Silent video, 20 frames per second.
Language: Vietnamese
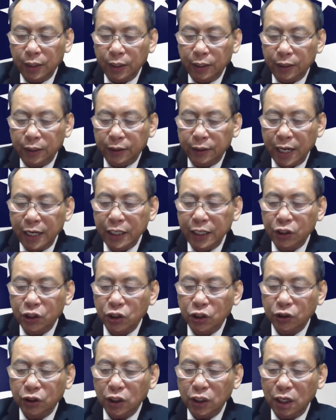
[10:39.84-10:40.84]
Đây
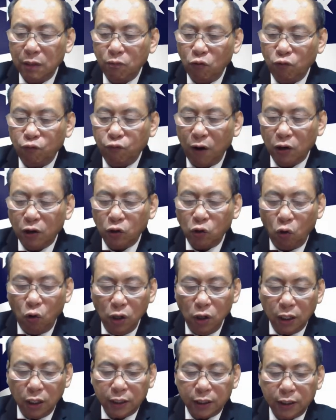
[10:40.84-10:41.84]
dường như là một phần nỗ
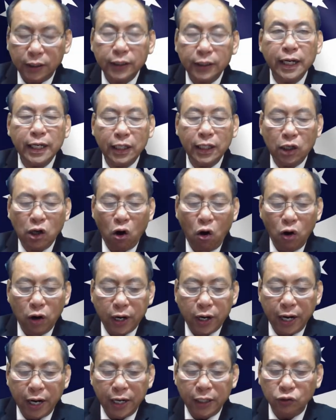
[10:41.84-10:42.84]
lực gây khó
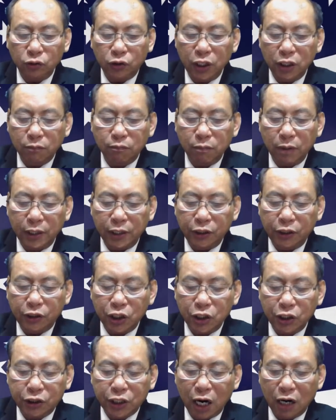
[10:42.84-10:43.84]
khăn cho thiết bị
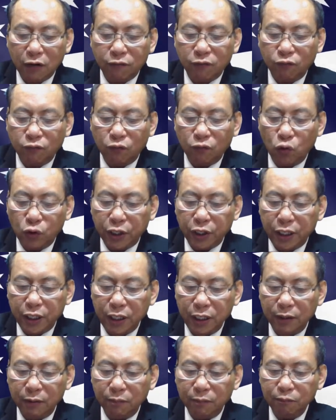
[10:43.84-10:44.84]
trinh sát và vũ khí
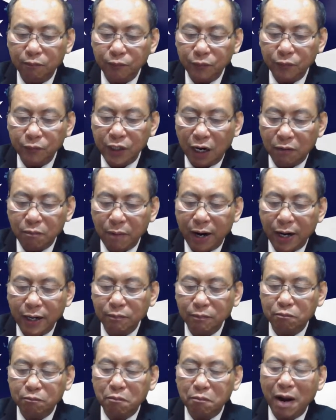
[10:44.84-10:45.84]
dẫn bắn
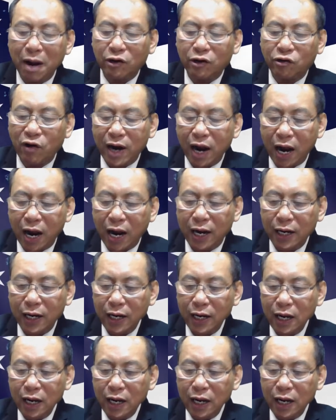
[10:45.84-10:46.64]
bằng radar